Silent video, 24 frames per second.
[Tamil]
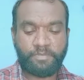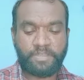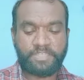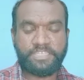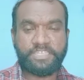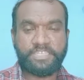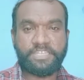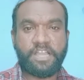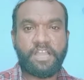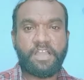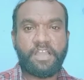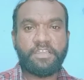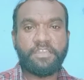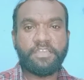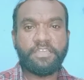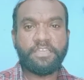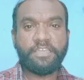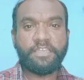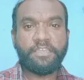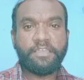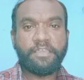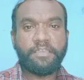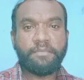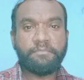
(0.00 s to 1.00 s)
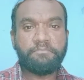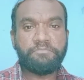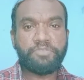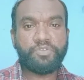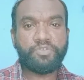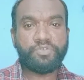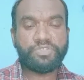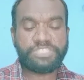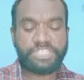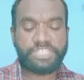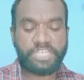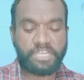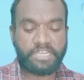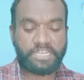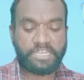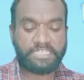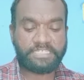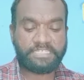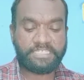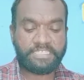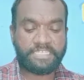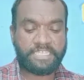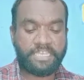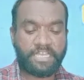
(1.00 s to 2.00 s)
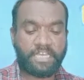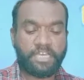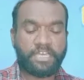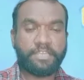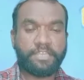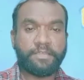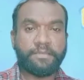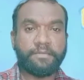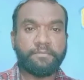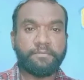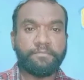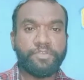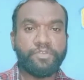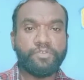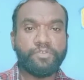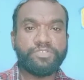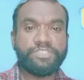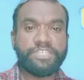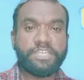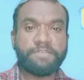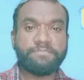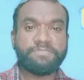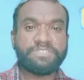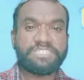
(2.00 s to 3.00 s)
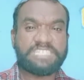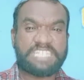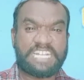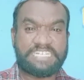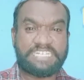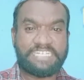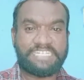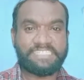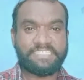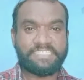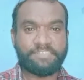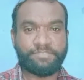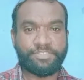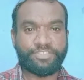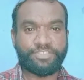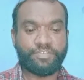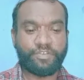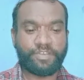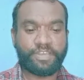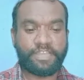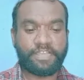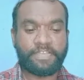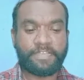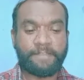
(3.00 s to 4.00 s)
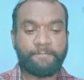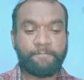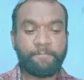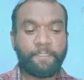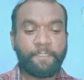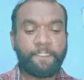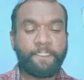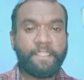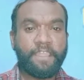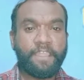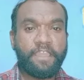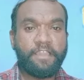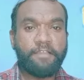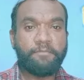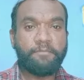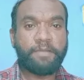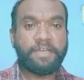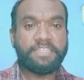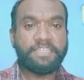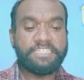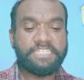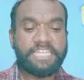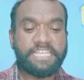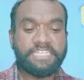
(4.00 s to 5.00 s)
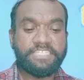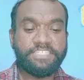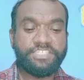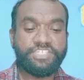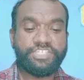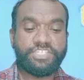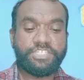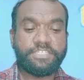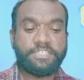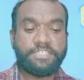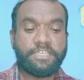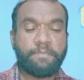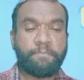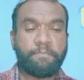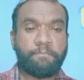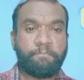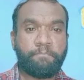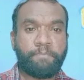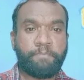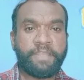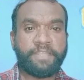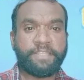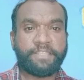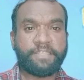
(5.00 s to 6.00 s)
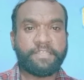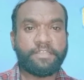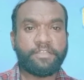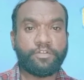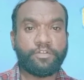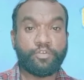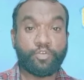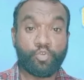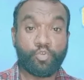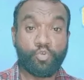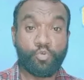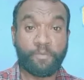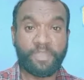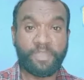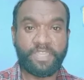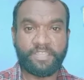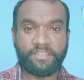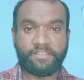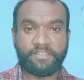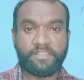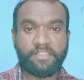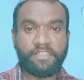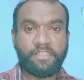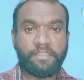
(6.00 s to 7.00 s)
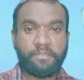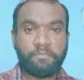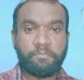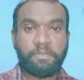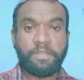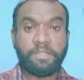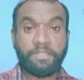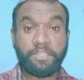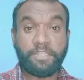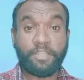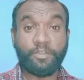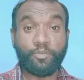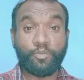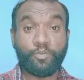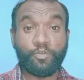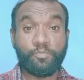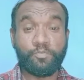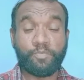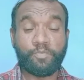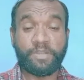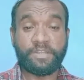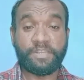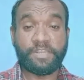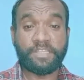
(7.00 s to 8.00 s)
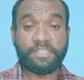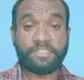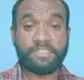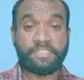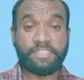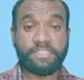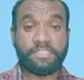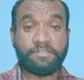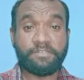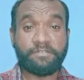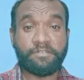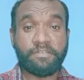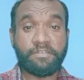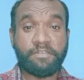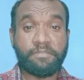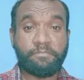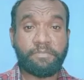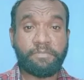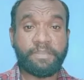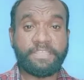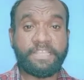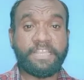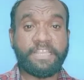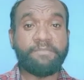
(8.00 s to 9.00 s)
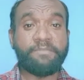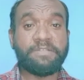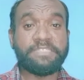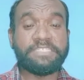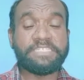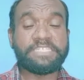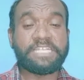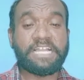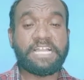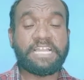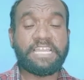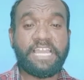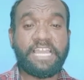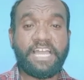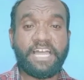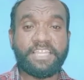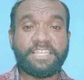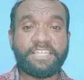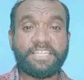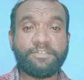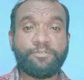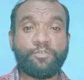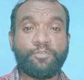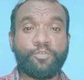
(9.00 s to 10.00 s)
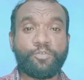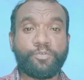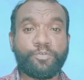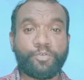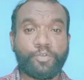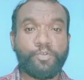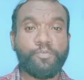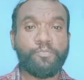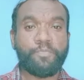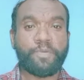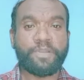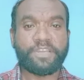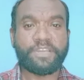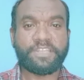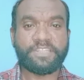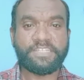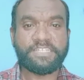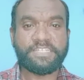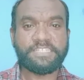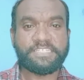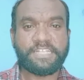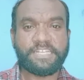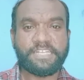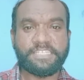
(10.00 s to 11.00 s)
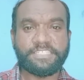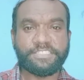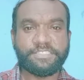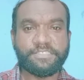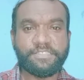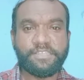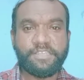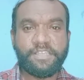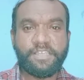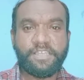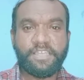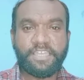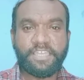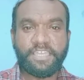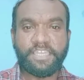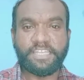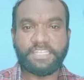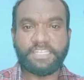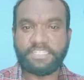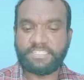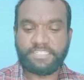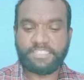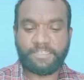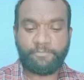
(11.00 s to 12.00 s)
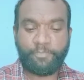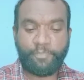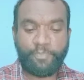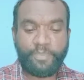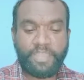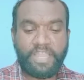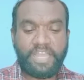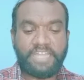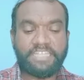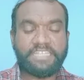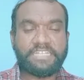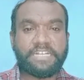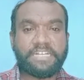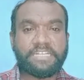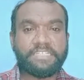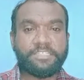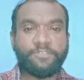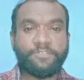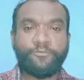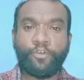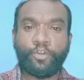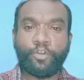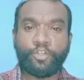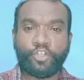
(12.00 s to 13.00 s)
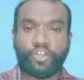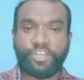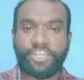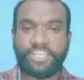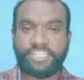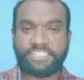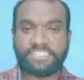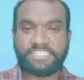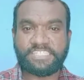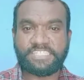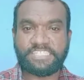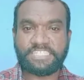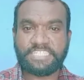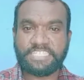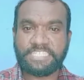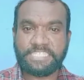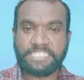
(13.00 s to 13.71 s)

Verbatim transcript: பதினாலு மியூசியாலஜி ஆர் மியூசியம் ஸ்டடீஸ் அப்படின்னு சொல்கிறாங்க பதினஞ்சு பெட் க்ரூமிங் பெட்டை க்ரூம் பண்ணுறது பெட் அனிமல்ஸ் இருக்காங்களே அதை க்ரூ க்ரூம் பண்ணுறதுக்கு ஸ்டடீஸ் இருக்குது அதுக்கடுத்து ஃபோட்டோனிக்ஸ்